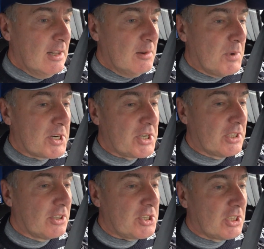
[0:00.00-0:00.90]

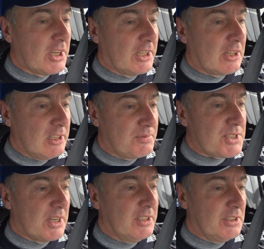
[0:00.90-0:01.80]
Машина начинает лить в
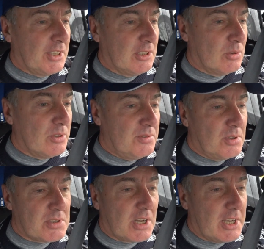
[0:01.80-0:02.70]
цилиндры, но ну и
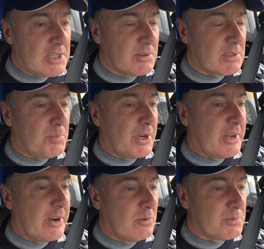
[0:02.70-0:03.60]
все заканчивается
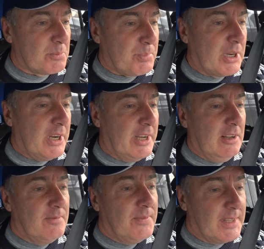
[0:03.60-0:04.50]
перегревом
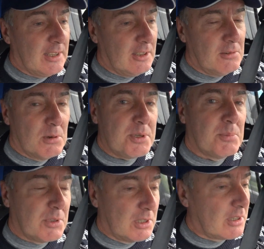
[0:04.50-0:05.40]
ЦПГ и, в
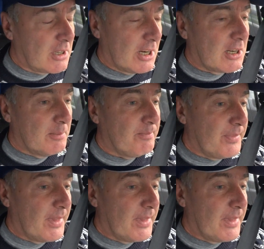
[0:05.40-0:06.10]
общем-то, крахом.